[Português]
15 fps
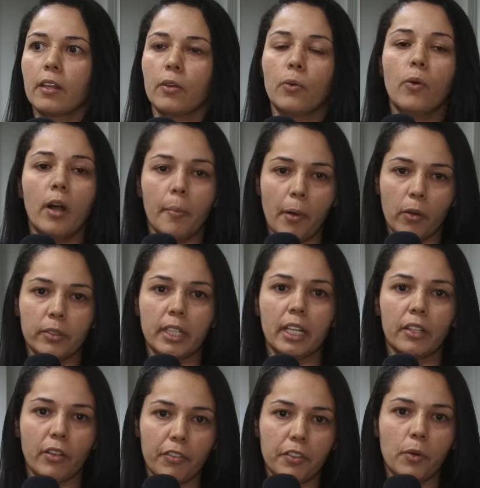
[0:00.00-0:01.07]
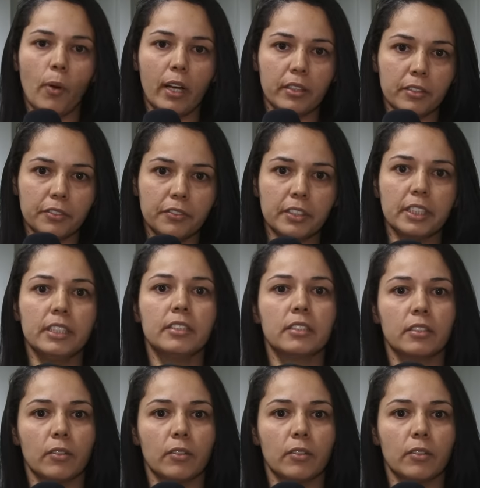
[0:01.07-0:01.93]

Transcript: o ramal dela é 9420,